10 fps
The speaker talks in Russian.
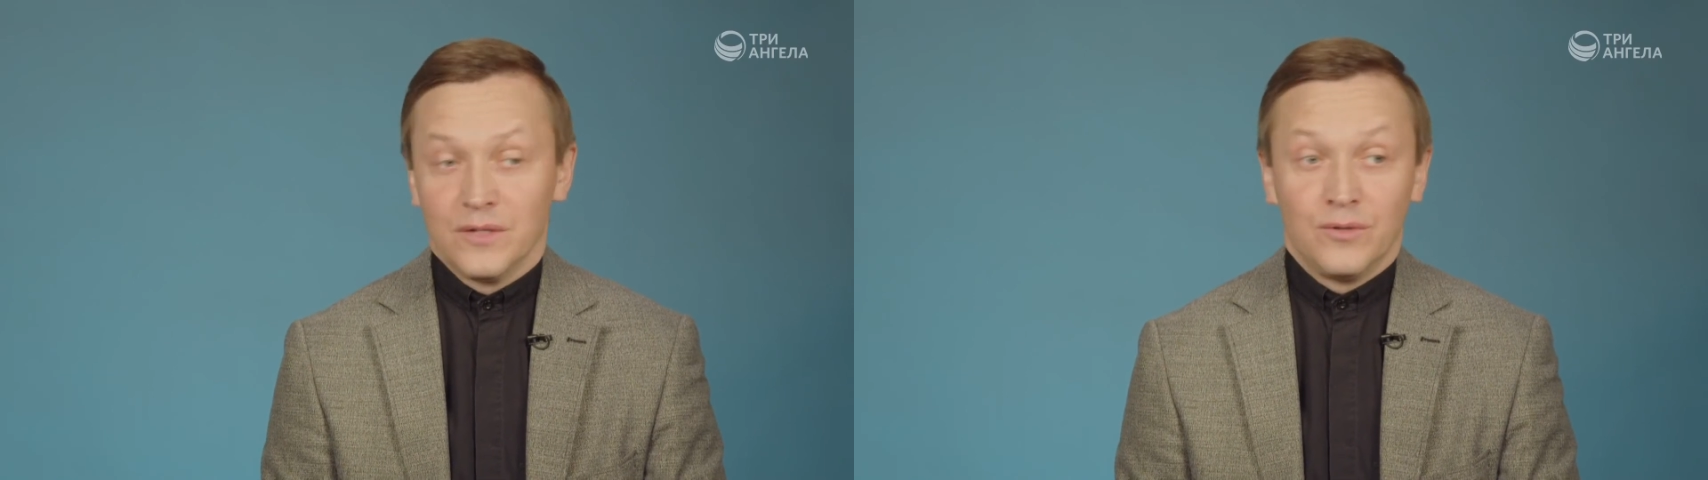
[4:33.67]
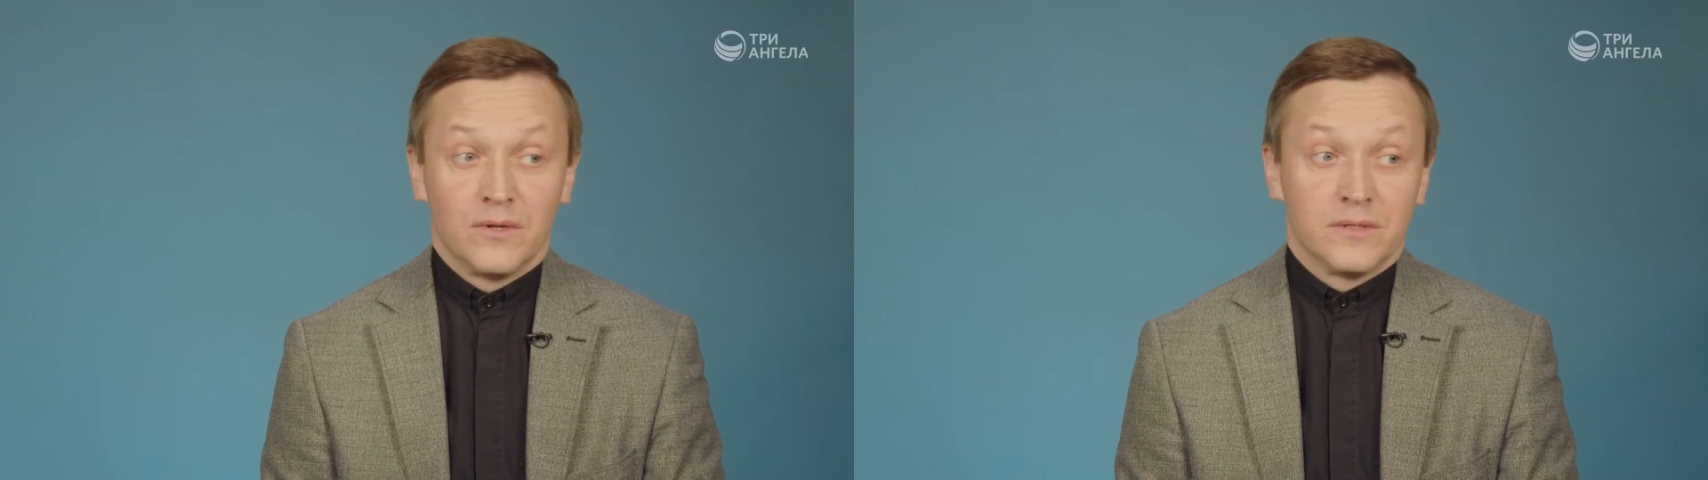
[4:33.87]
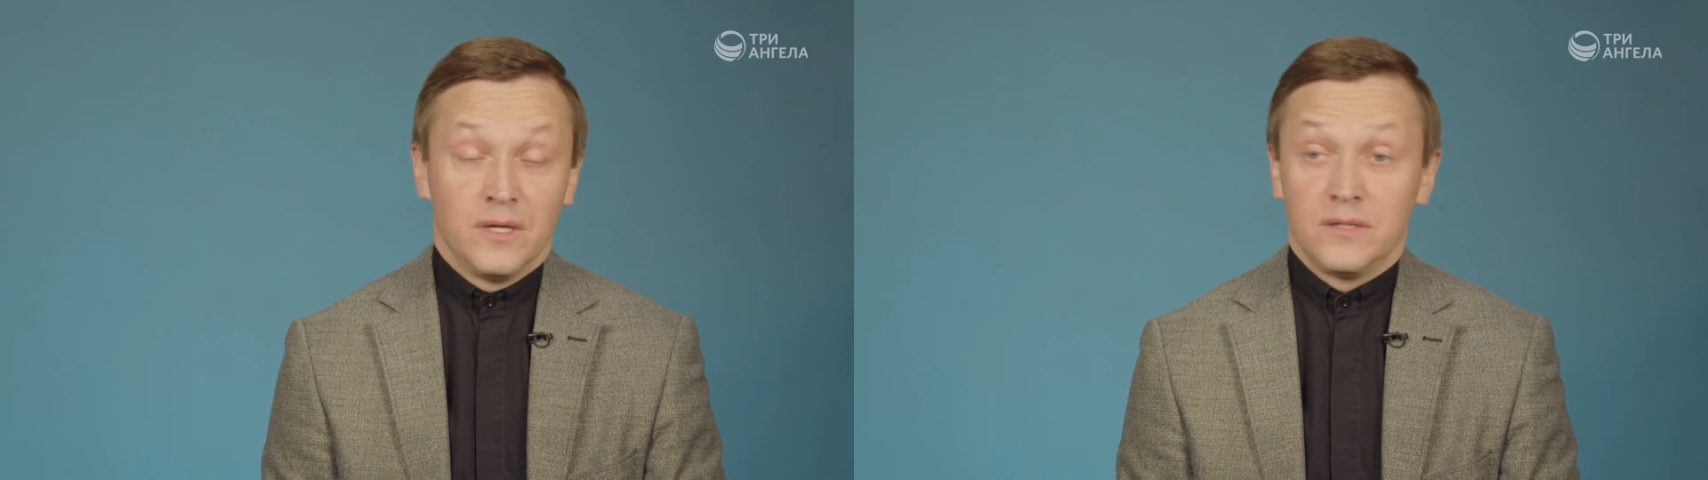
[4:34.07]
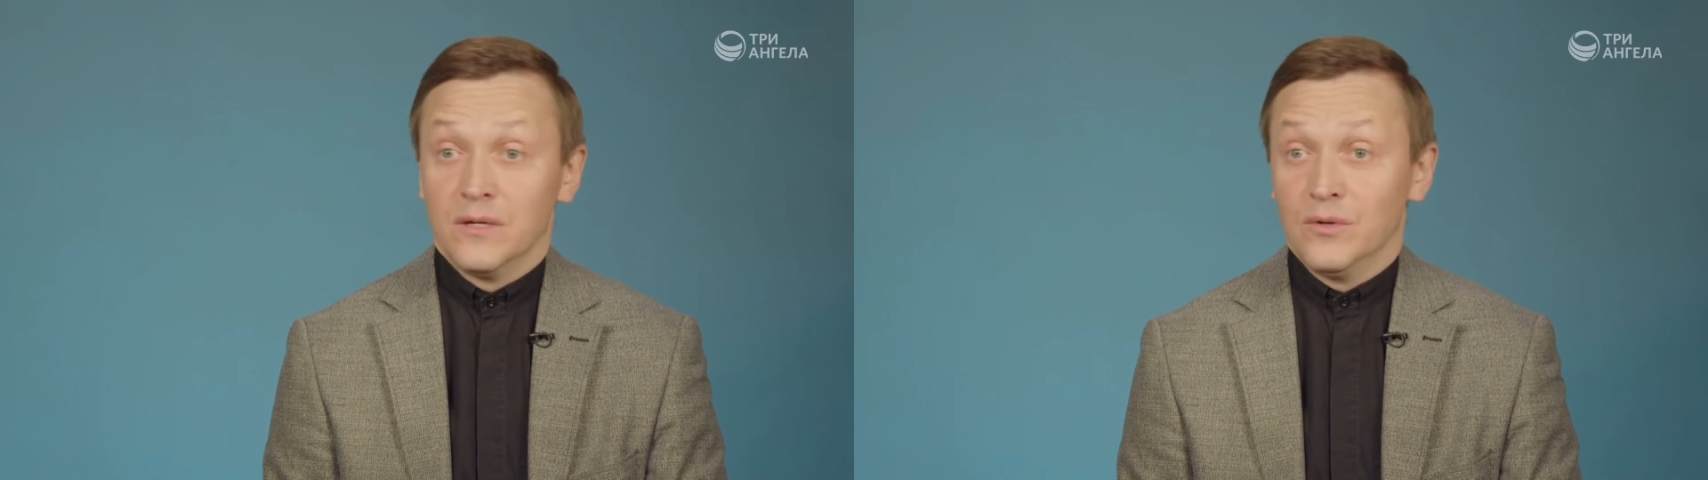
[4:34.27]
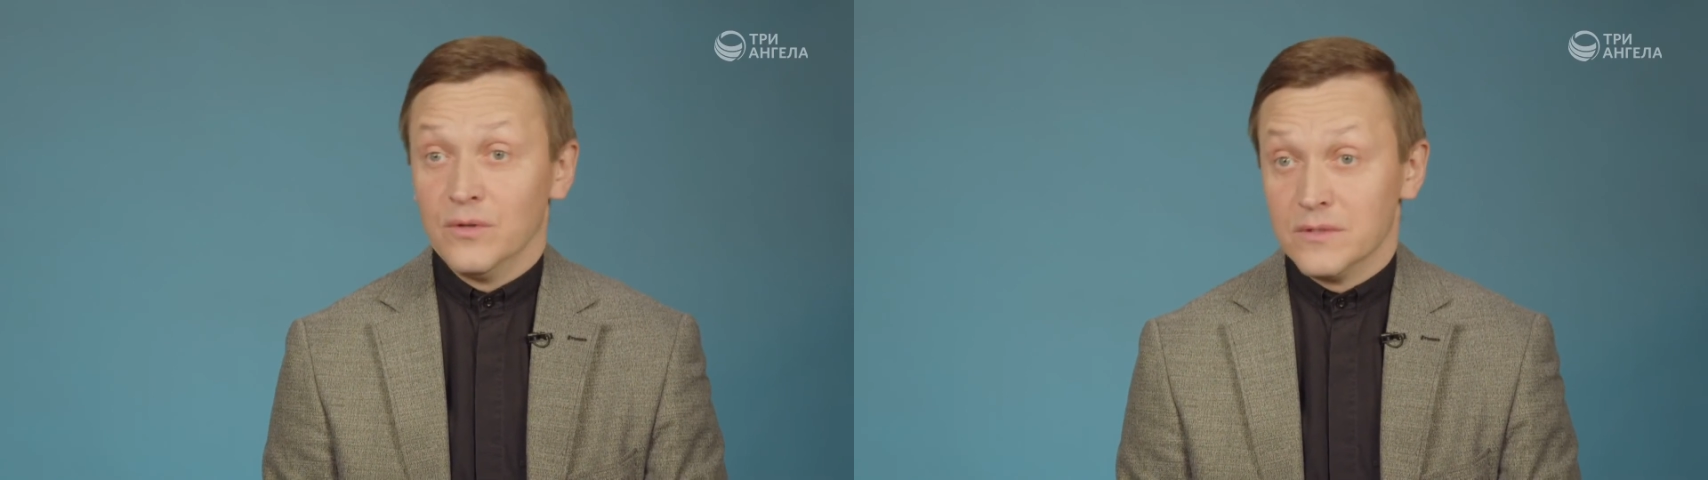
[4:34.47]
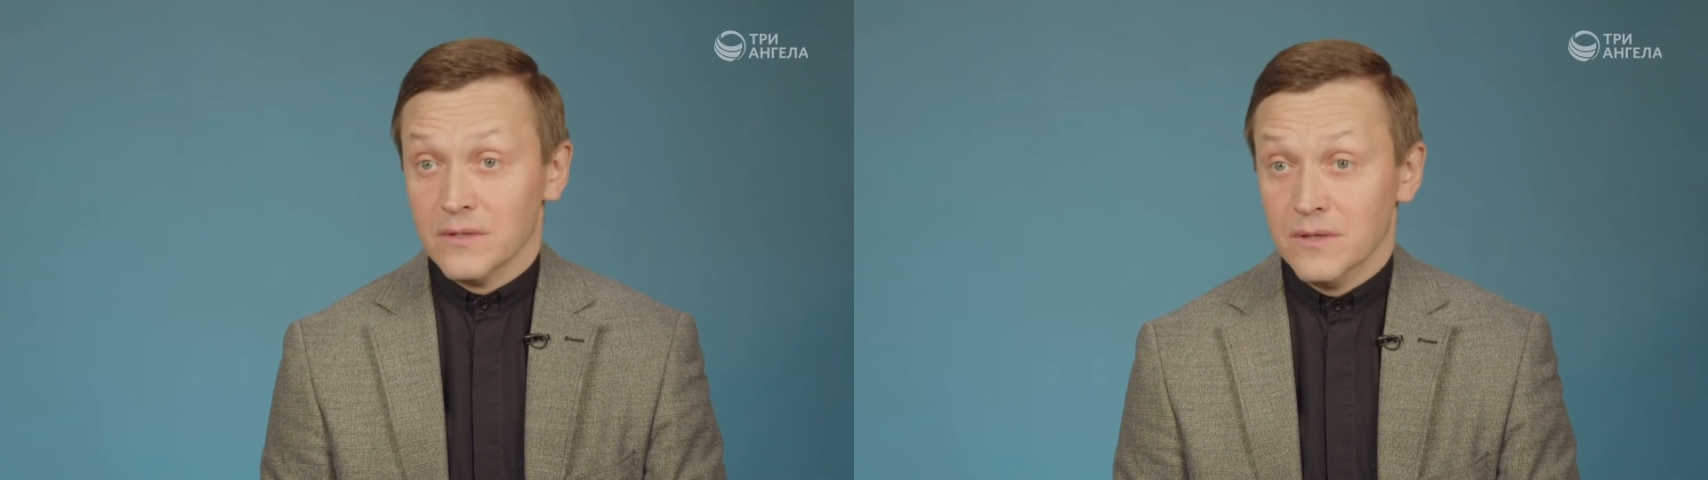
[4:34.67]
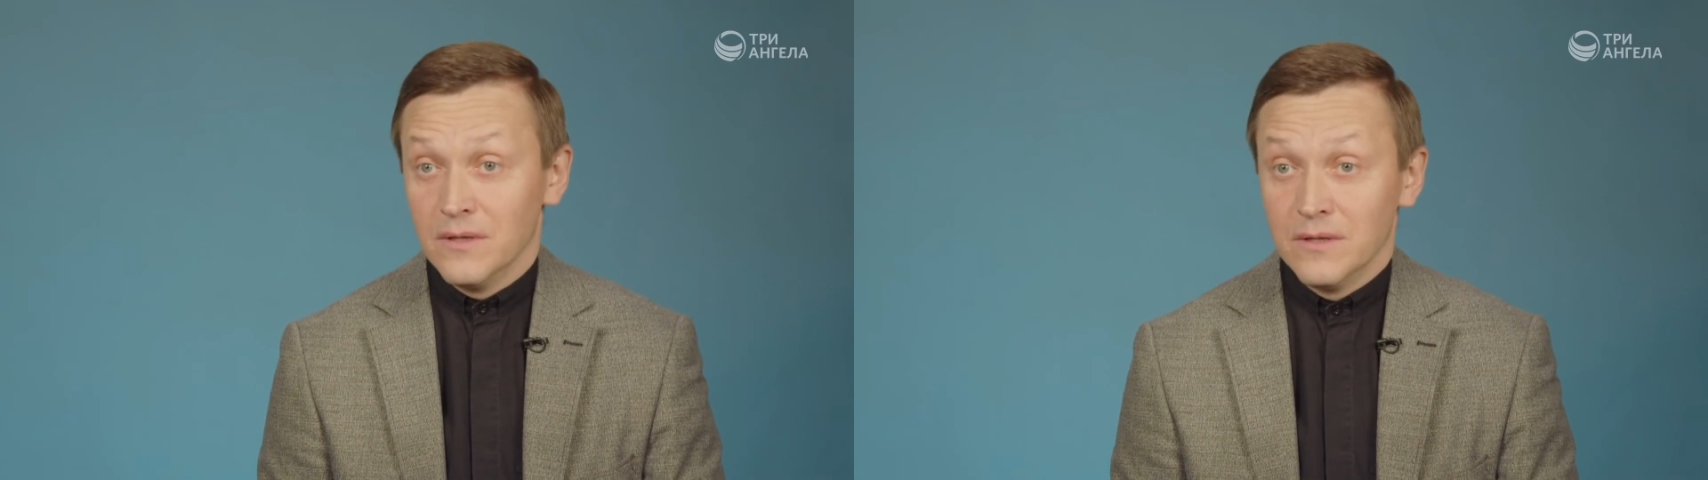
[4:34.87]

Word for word: который, кстати, находится